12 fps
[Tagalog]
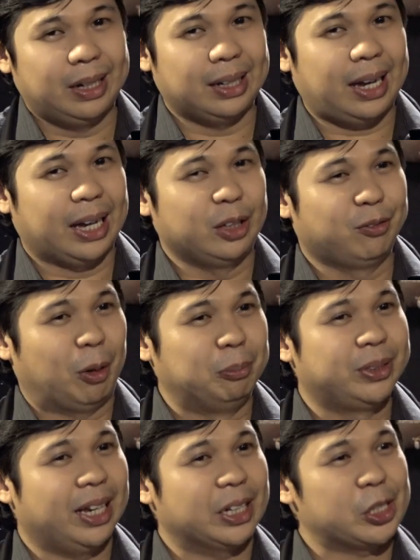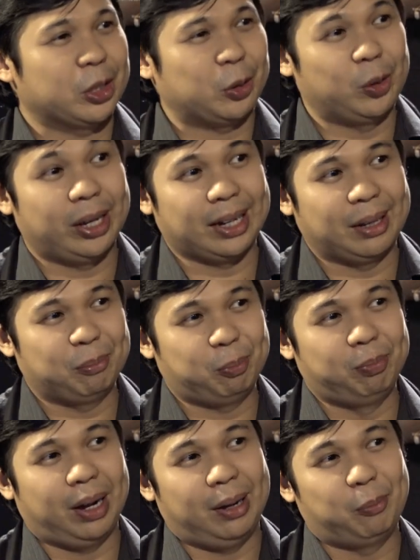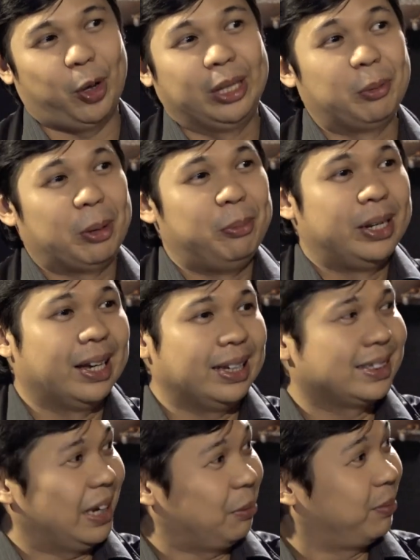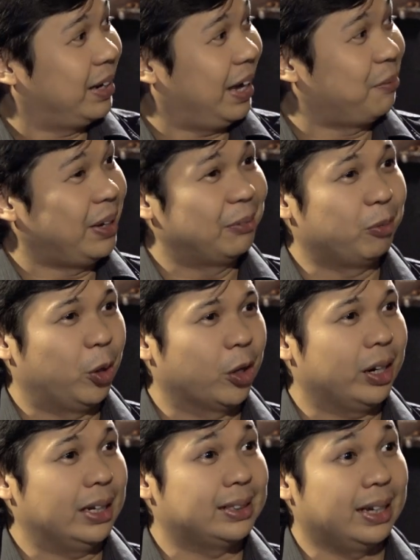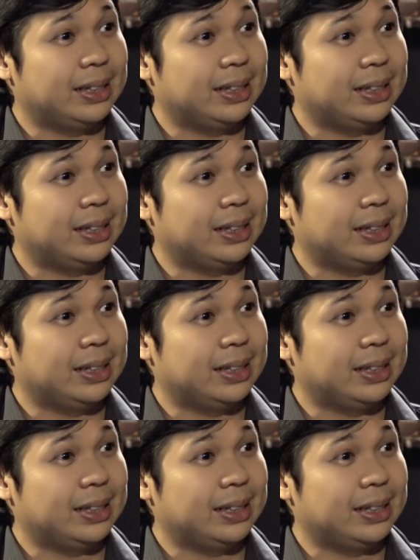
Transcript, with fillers: a kind of obsession? Kunwari, baka pwede mo ibigay sa iba? I mean, or is